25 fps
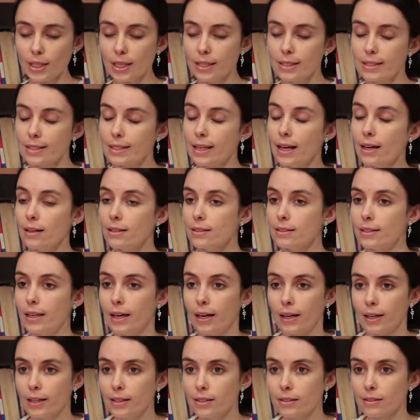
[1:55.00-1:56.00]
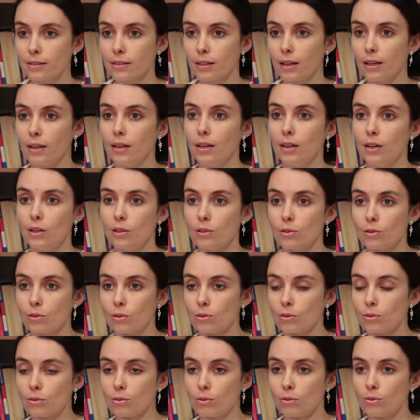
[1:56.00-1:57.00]
Ça, ça reste
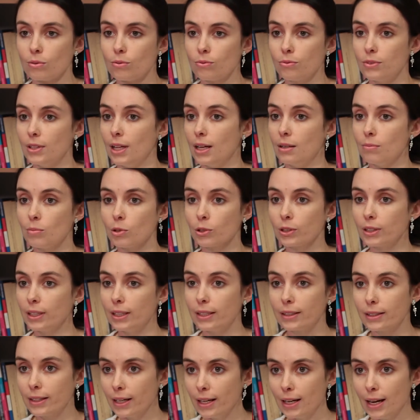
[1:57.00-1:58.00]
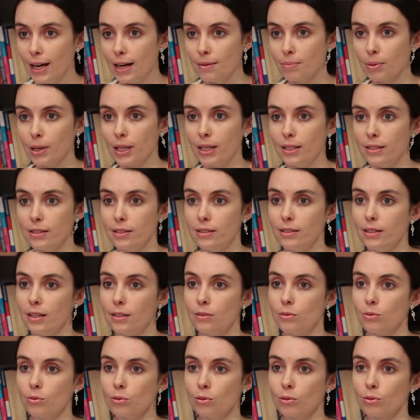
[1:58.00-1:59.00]
euh, finalement tel quel après la
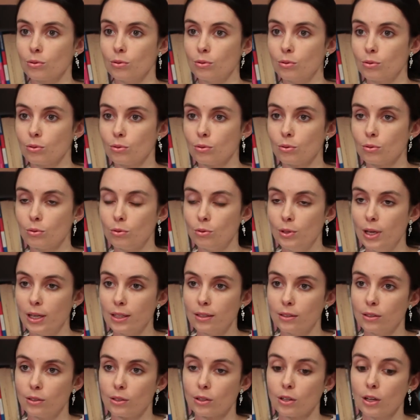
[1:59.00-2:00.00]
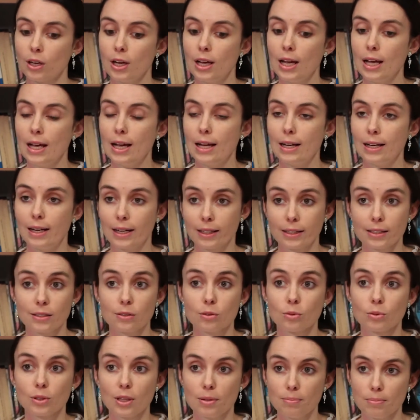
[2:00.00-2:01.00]
signature de, l'accord. La
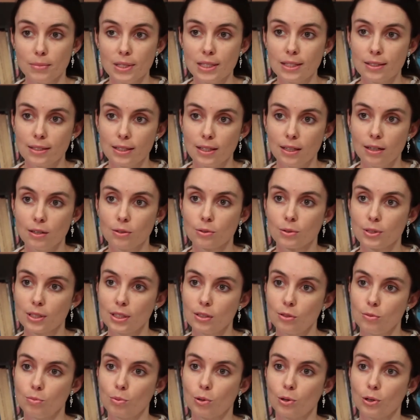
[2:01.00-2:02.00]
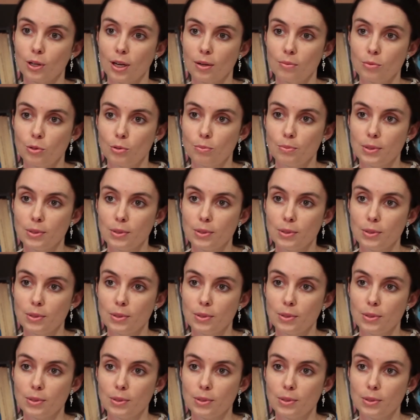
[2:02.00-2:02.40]
question des missiles aussi, du programme de